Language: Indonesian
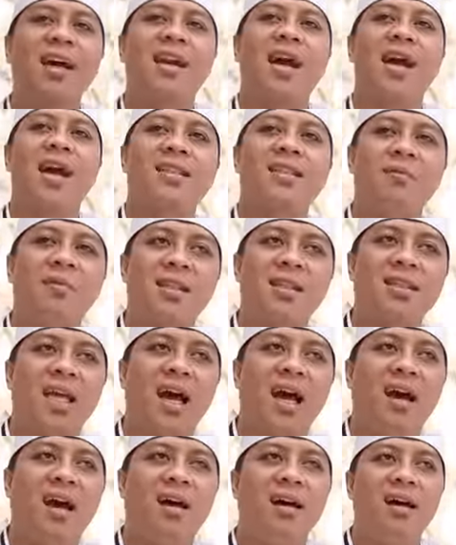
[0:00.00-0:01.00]
kana kasepna
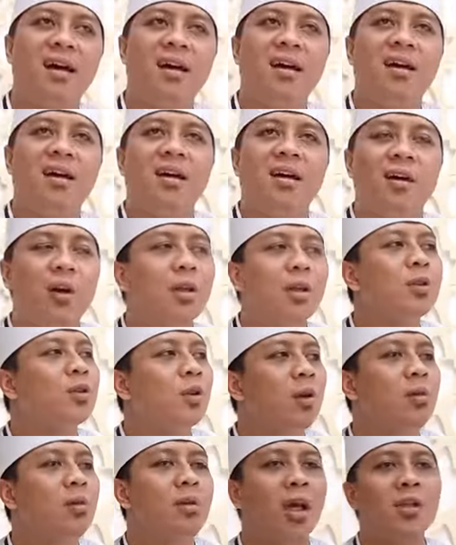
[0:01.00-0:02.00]
saha
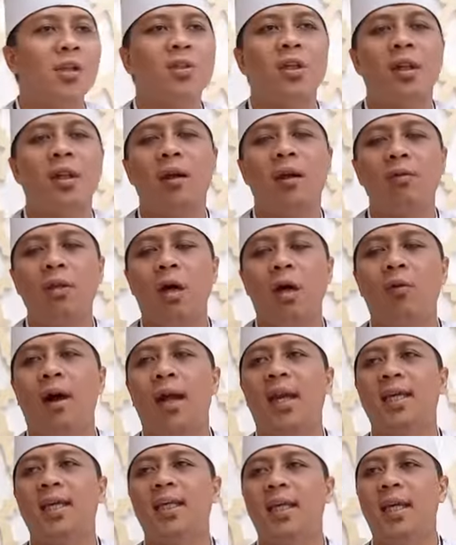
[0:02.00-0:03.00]
Rasulullah sallallahu
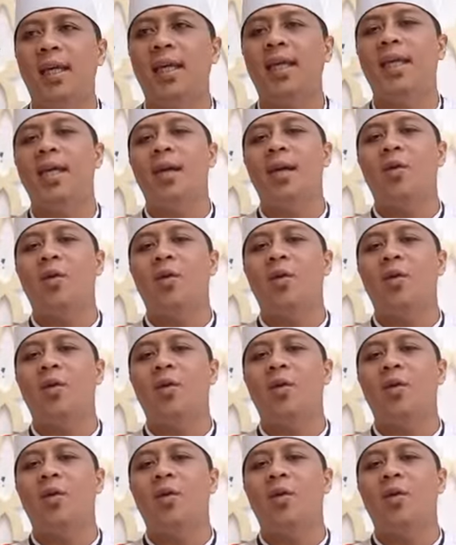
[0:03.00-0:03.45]
alaihi